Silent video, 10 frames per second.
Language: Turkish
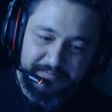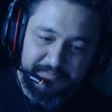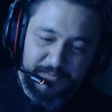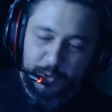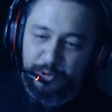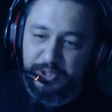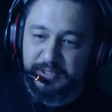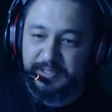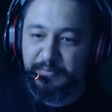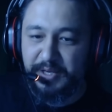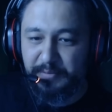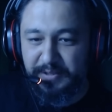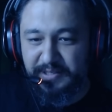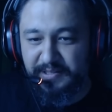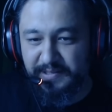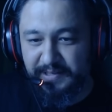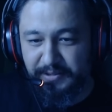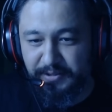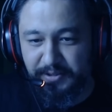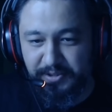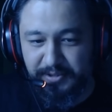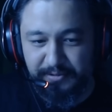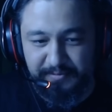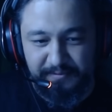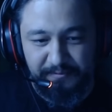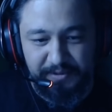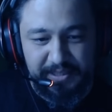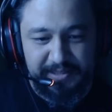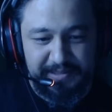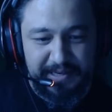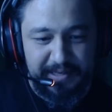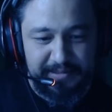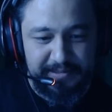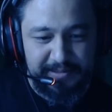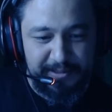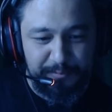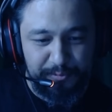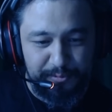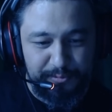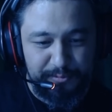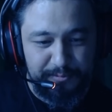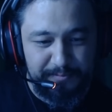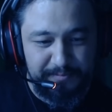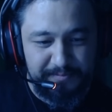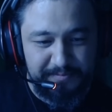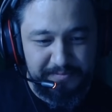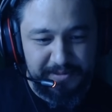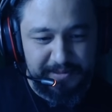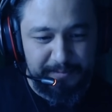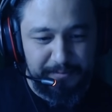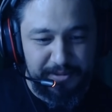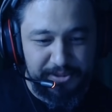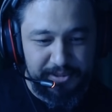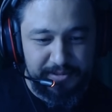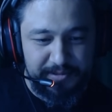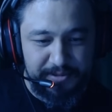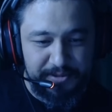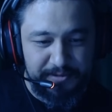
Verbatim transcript: Doğru katılmayabilirsiniz arkadaşlar. Fikir teatisi yapıyoruz. Sizin bileceğiniz iş.